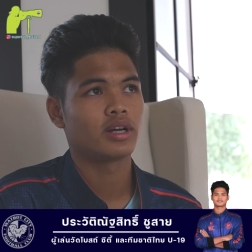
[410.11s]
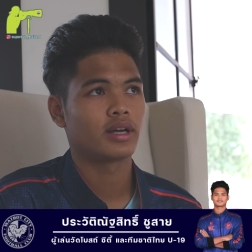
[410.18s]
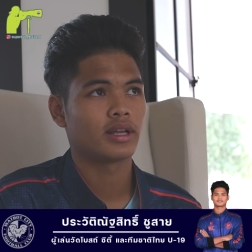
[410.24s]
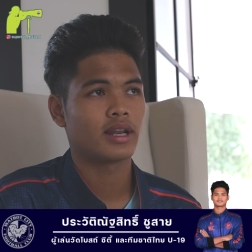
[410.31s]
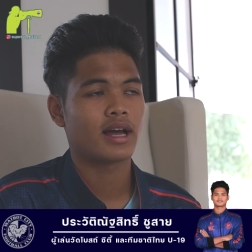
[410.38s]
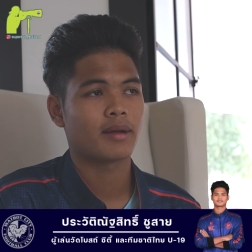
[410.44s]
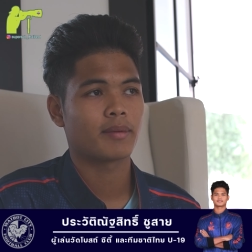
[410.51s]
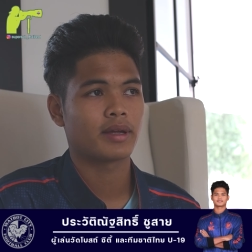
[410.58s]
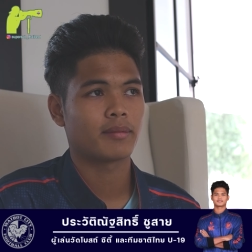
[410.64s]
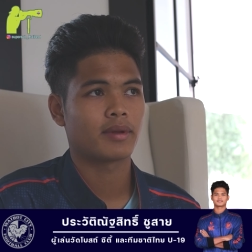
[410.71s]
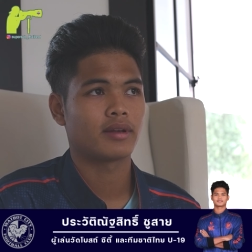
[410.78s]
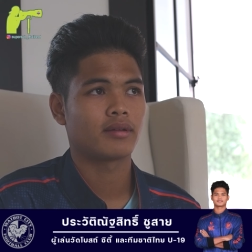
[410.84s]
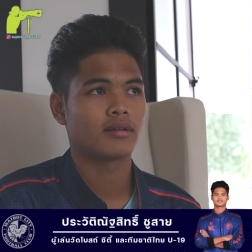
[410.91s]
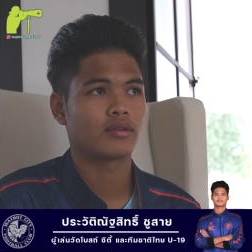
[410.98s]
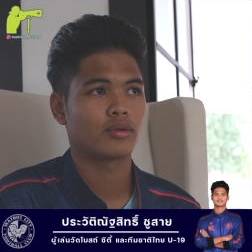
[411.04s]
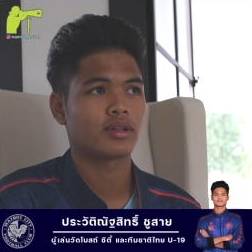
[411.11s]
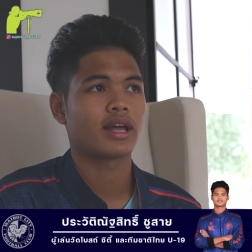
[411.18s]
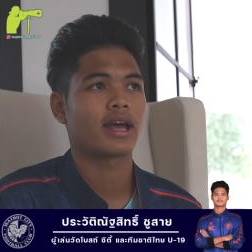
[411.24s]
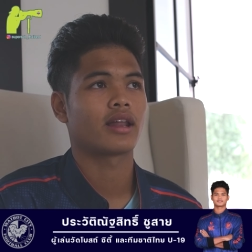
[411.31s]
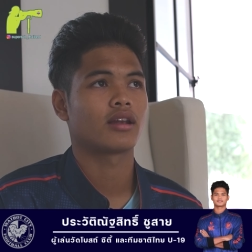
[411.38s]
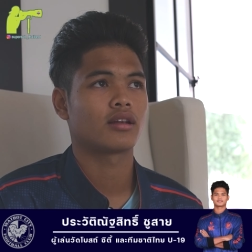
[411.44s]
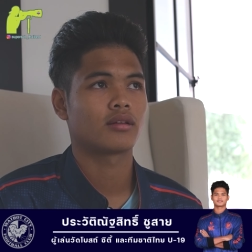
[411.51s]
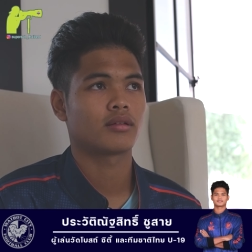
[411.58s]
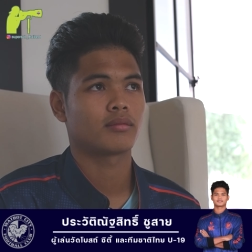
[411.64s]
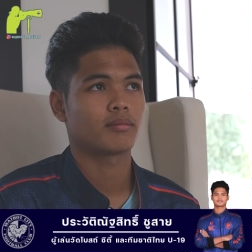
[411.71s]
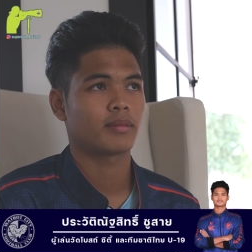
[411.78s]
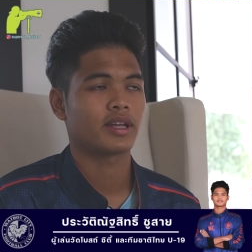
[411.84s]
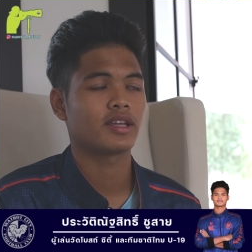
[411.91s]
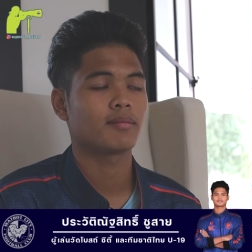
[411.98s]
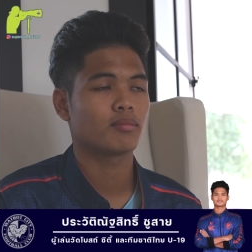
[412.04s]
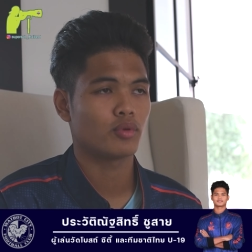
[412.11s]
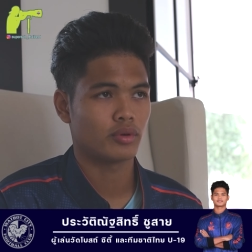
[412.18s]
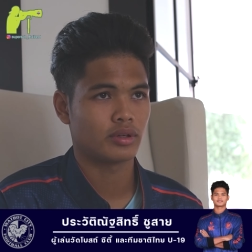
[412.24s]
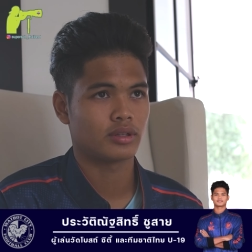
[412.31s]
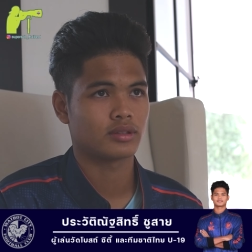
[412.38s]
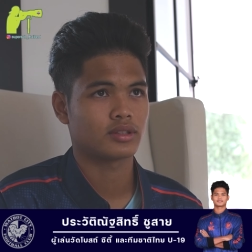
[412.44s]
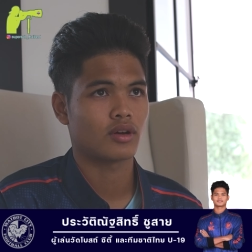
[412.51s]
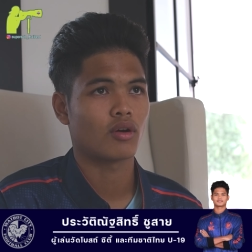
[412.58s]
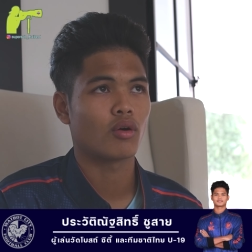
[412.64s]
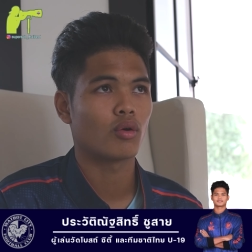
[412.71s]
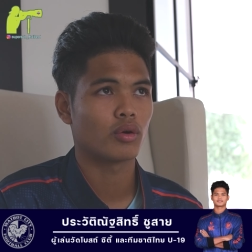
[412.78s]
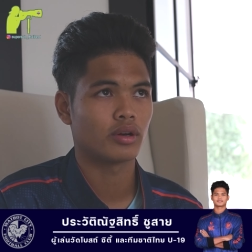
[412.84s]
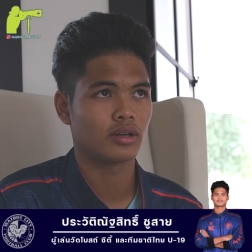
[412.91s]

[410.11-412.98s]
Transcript: เลยได้ไปเป็นตัวแทนไปญี่ปุ่นสองคน